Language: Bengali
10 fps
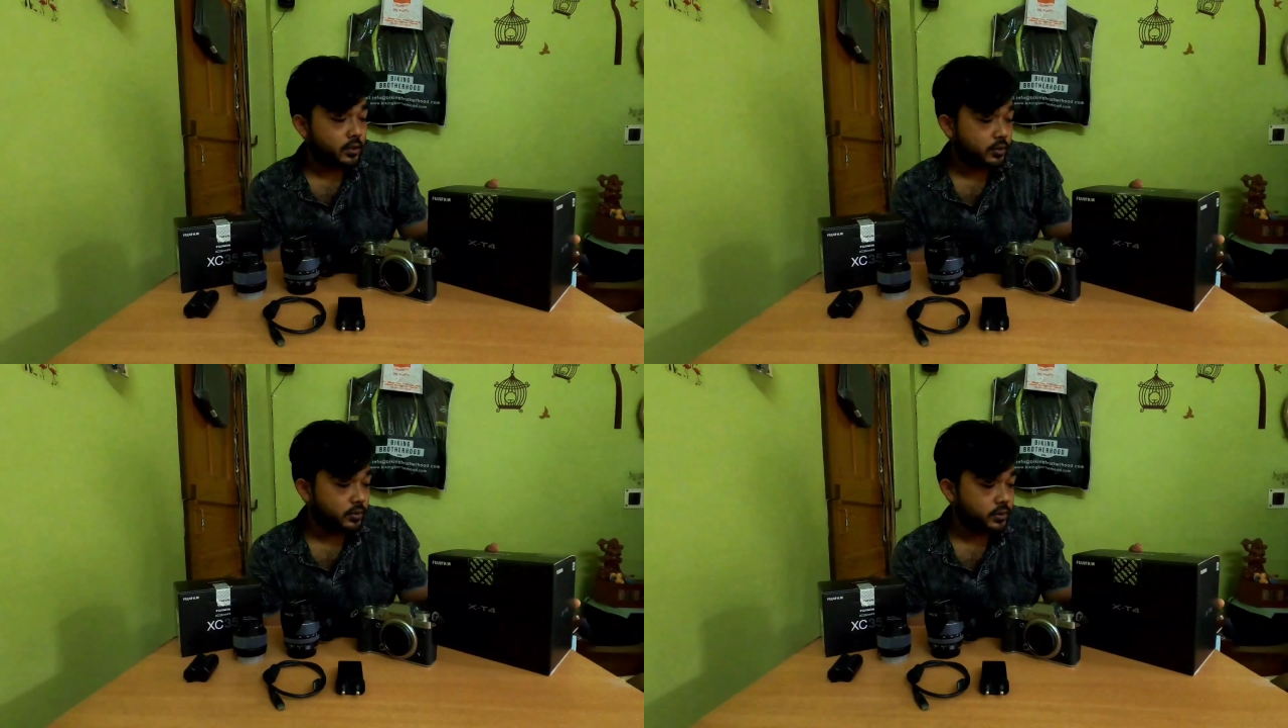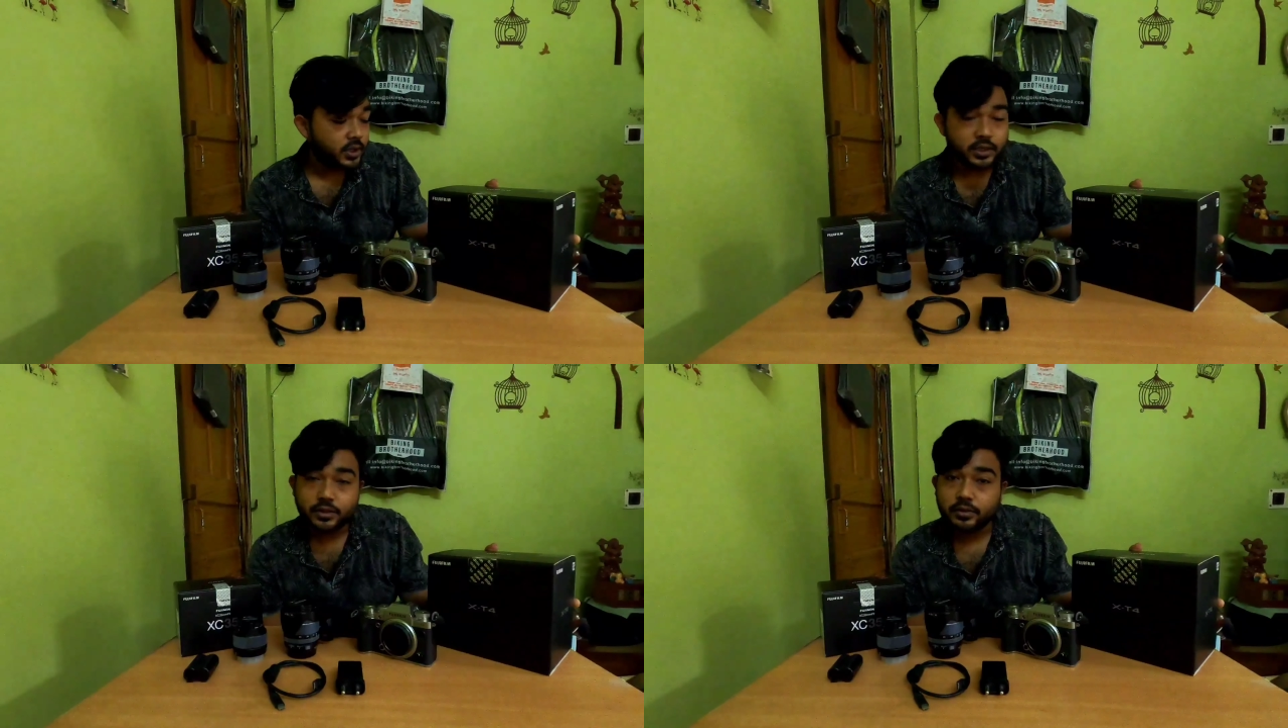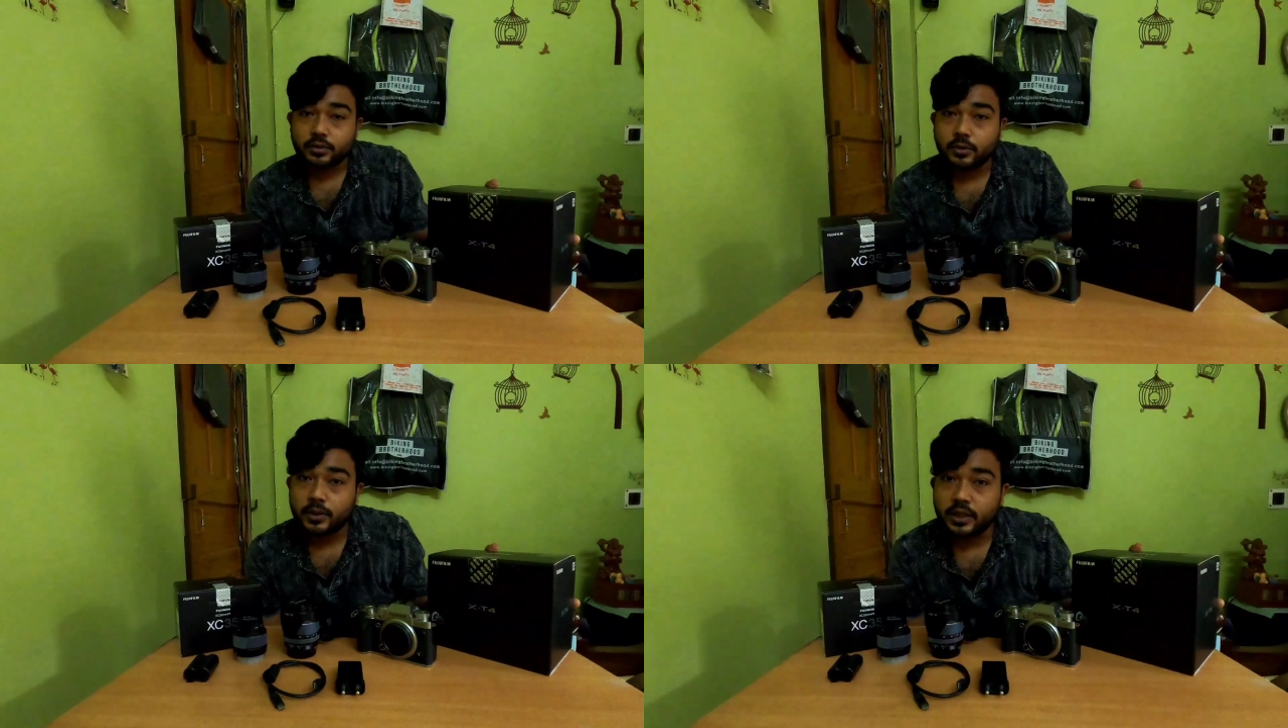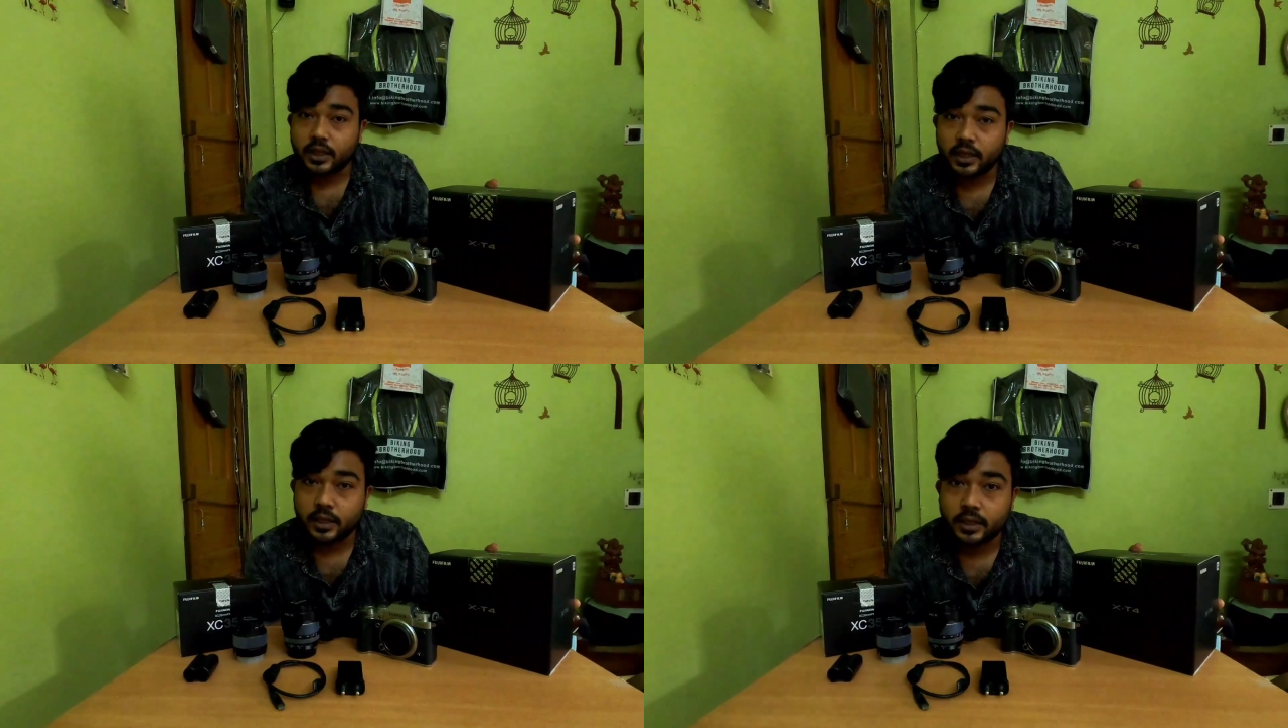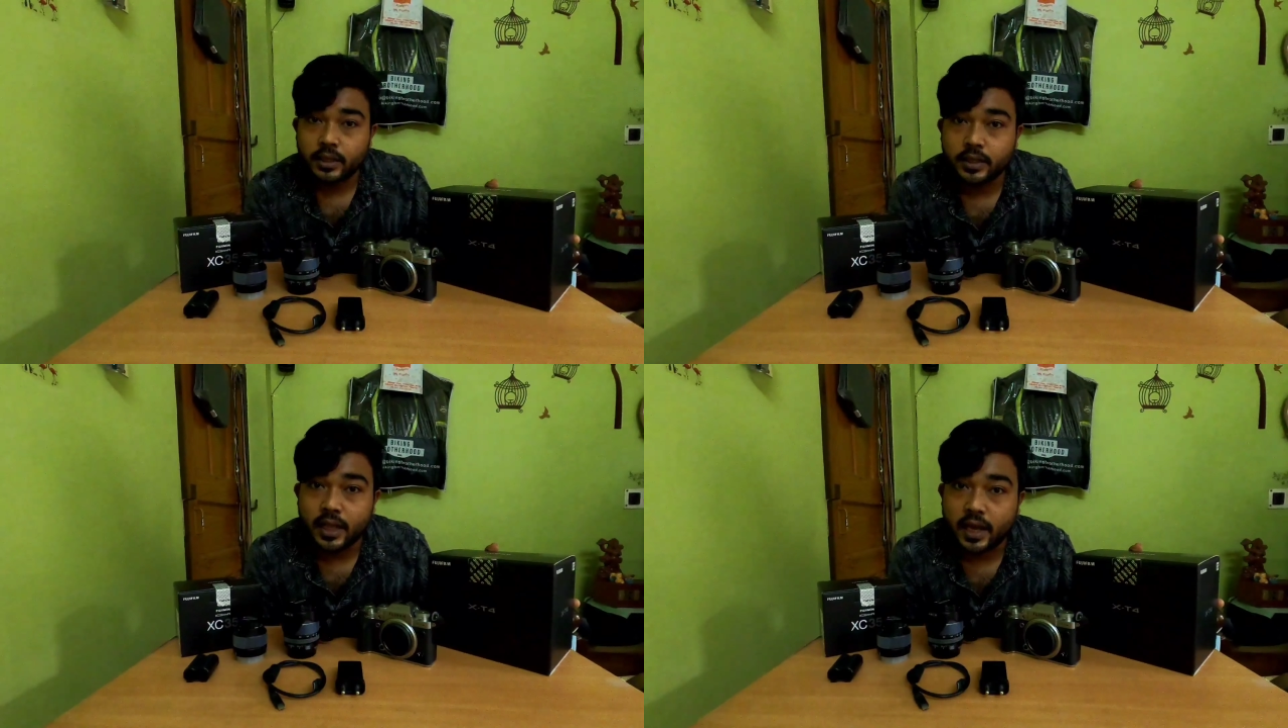তো সেই জন্য তোমাদেরকে
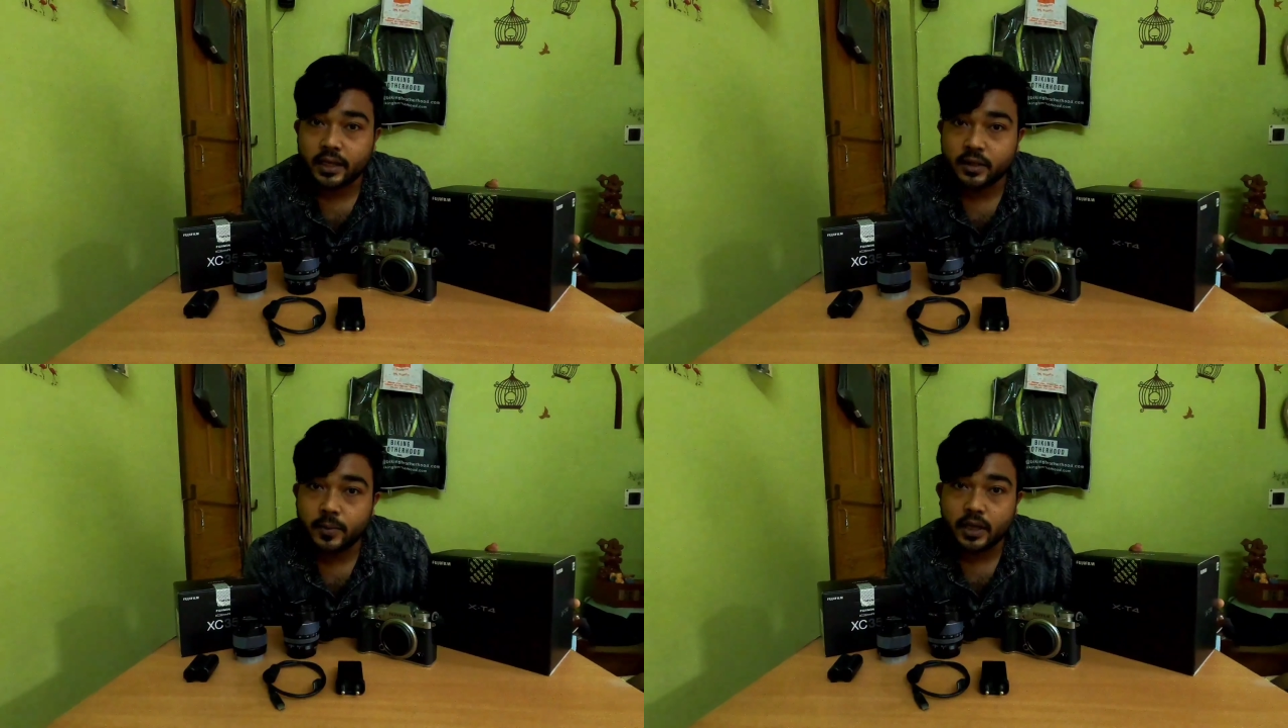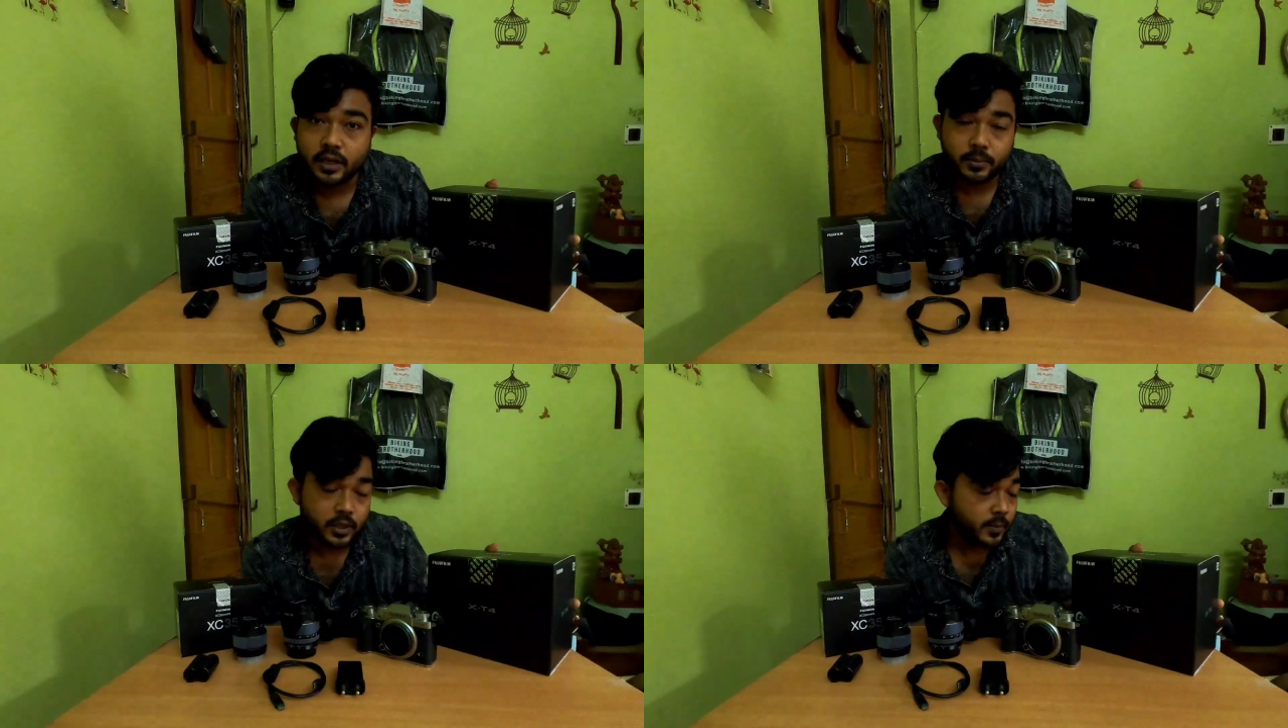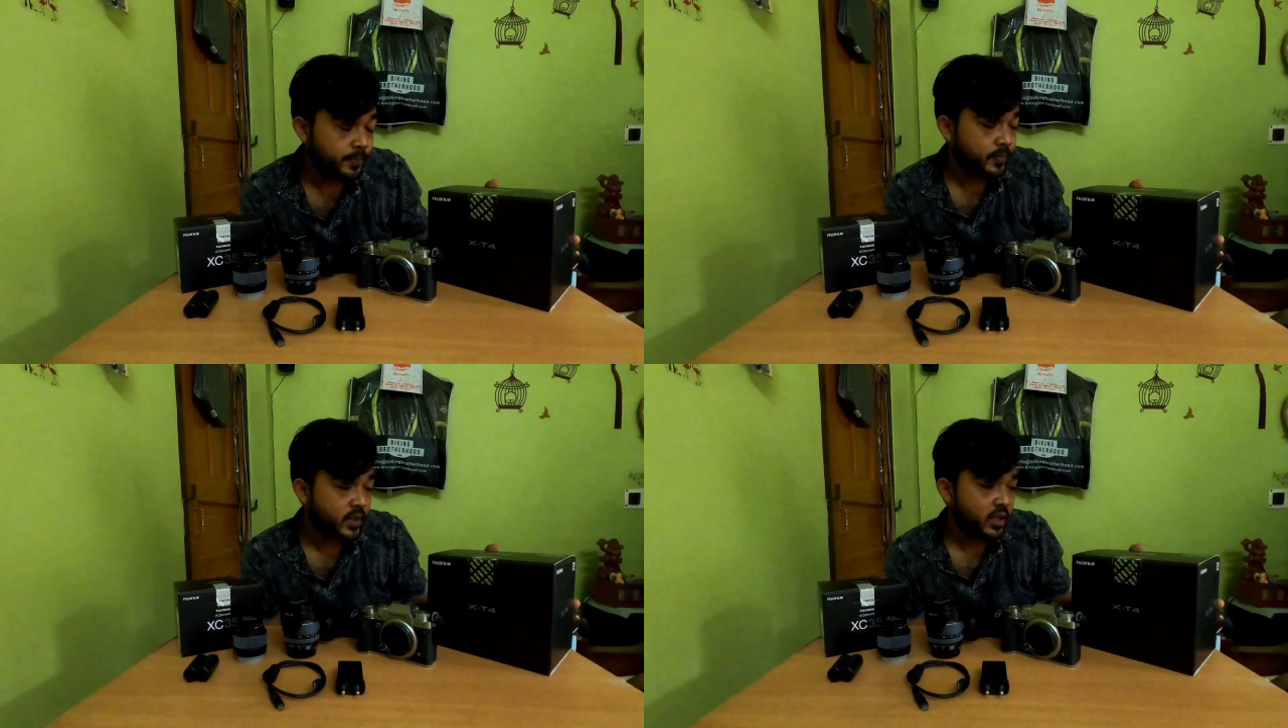দেখাতে পারলাম না